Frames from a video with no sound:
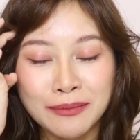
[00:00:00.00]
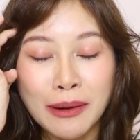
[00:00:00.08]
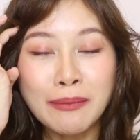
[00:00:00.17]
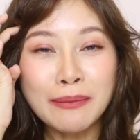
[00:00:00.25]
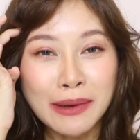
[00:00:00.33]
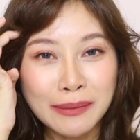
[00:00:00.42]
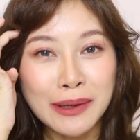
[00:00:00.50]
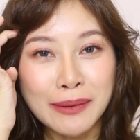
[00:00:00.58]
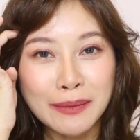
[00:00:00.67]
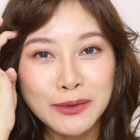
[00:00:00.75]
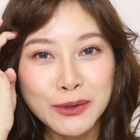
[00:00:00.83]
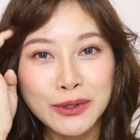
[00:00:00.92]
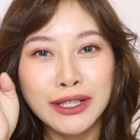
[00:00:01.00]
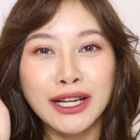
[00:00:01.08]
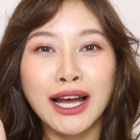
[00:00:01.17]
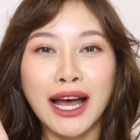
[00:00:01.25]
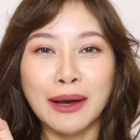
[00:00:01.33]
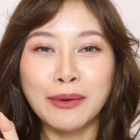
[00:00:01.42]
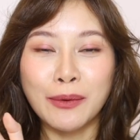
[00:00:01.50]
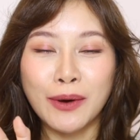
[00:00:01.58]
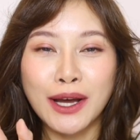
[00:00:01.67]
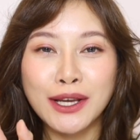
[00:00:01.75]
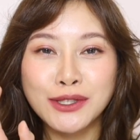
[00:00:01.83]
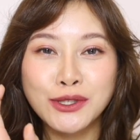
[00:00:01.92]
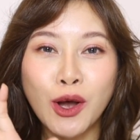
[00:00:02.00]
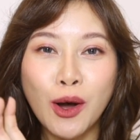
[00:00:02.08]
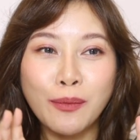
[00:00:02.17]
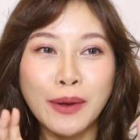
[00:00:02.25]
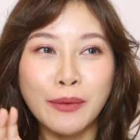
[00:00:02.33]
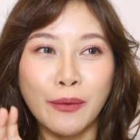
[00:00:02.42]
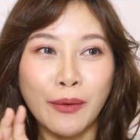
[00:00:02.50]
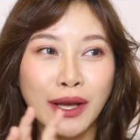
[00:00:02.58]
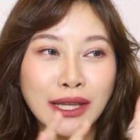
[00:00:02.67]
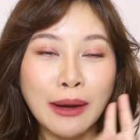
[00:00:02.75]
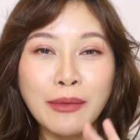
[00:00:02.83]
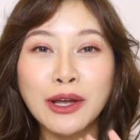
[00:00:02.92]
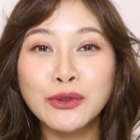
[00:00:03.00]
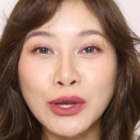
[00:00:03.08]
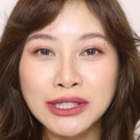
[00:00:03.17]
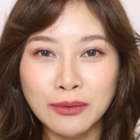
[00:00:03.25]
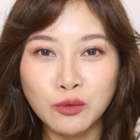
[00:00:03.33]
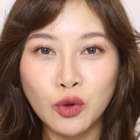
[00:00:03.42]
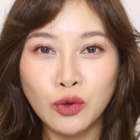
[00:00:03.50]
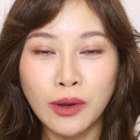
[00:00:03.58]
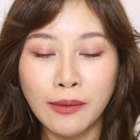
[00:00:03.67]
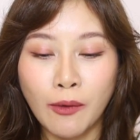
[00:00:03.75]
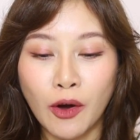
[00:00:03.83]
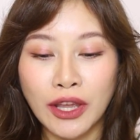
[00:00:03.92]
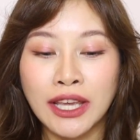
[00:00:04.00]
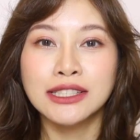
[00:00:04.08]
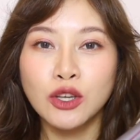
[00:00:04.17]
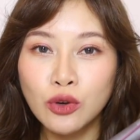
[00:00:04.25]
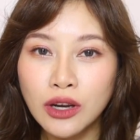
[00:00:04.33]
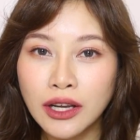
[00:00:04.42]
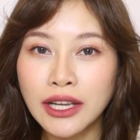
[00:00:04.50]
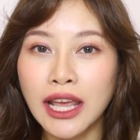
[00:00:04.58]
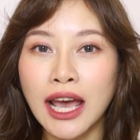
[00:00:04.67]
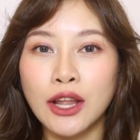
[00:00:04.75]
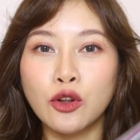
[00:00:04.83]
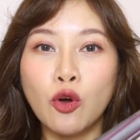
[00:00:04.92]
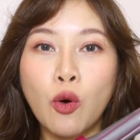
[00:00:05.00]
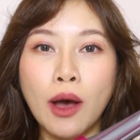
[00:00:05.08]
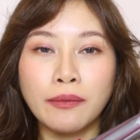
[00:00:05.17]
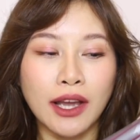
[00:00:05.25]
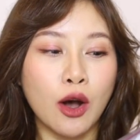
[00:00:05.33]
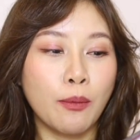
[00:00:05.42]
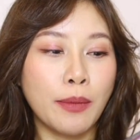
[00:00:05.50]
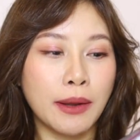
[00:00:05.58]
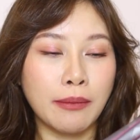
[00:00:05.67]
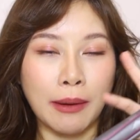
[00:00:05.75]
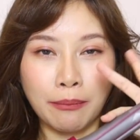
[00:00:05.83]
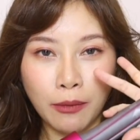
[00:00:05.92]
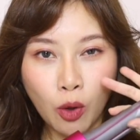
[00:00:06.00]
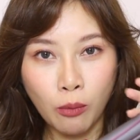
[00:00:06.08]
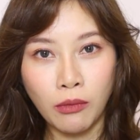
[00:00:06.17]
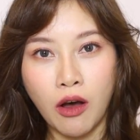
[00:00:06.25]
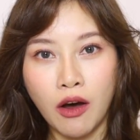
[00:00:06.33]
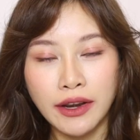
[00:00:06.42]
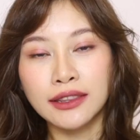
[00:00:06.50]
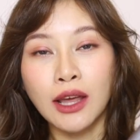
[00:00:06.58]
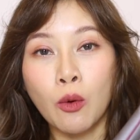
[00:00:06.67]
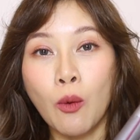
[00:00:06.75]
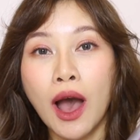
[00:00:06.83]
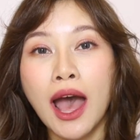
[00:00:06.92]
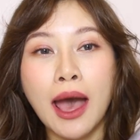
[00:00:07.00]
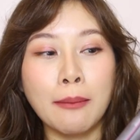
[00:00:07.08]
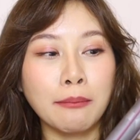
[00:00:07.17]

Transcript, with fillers: ปั๊มๆเปิดๆแบบจูนเนี่ยนะคะแบบว่าชอบไปบอกว่าทำให้ตัวเองเจ็บตัวอยู่บ่อยๆเจ้าเครื่องนี้ด้วยความที่เขาเป็นแบบลมร้อนแต่ว่า